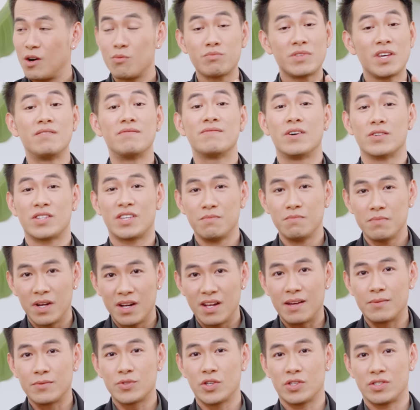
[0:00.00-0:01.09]
Không tin vào chính
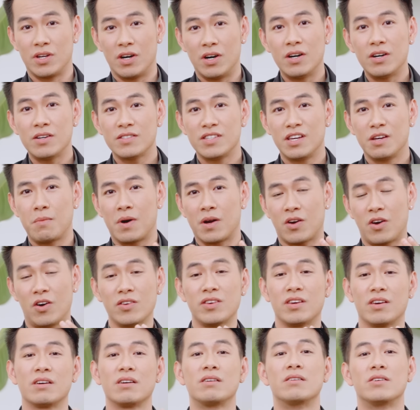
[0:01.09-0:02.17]
mình làm chuyện đó. Nhưng mà có
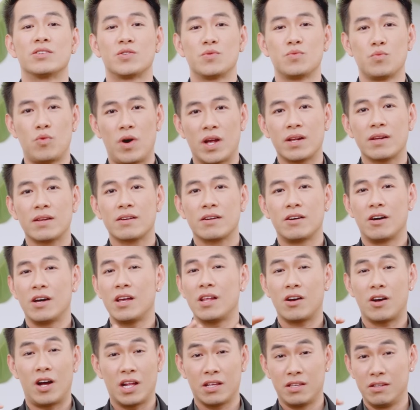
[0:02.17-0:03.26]
những người xung quanh,
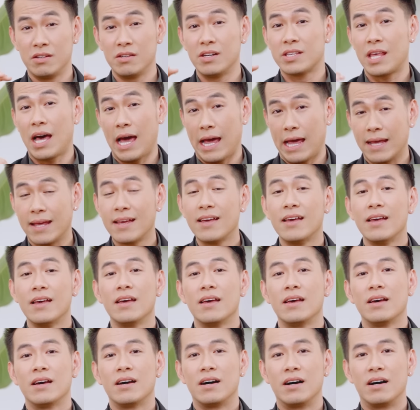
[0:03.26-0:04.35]
phải là những người thầy,
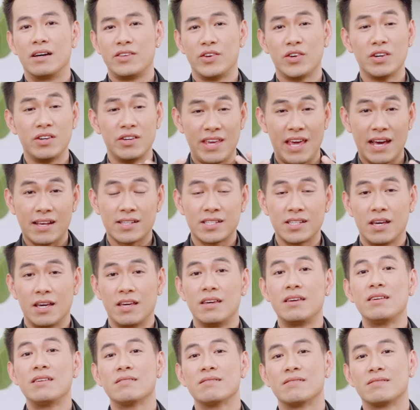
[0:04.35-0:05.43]
uh, những người nhạc
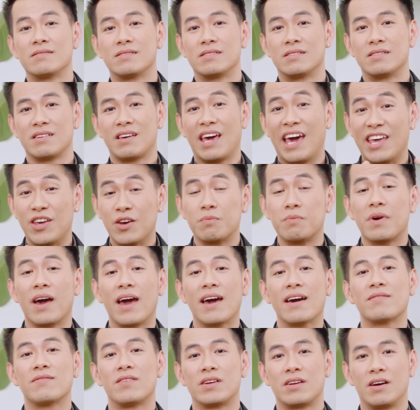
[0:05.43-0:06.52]
sĩ nghe Dũng
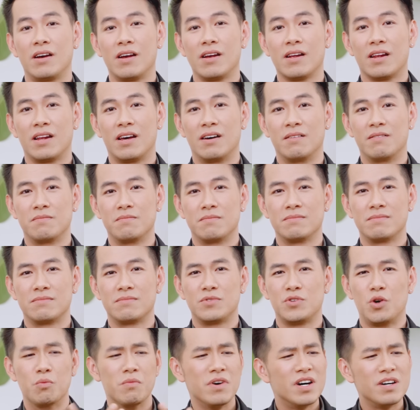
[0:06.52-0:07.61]
hát và nói rằng là
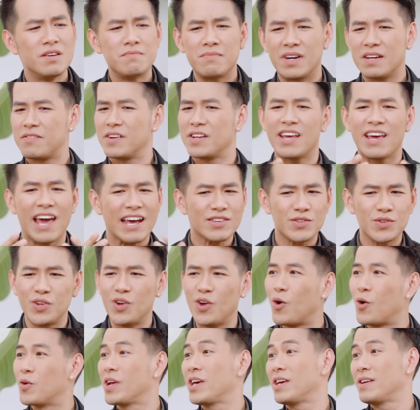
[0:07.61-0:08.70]
Dũng ơi mày phải đi hát
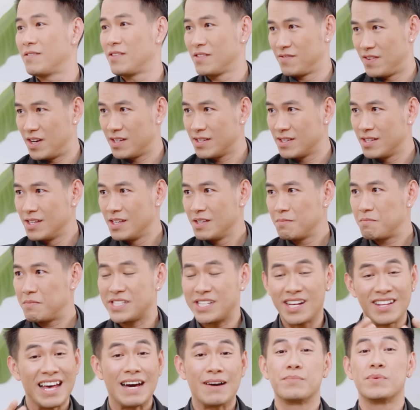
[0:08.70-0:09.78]
solo đi, vân vân,
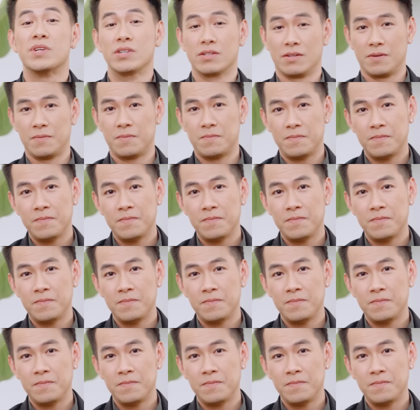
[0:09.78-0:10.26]
mình sẽ làm được.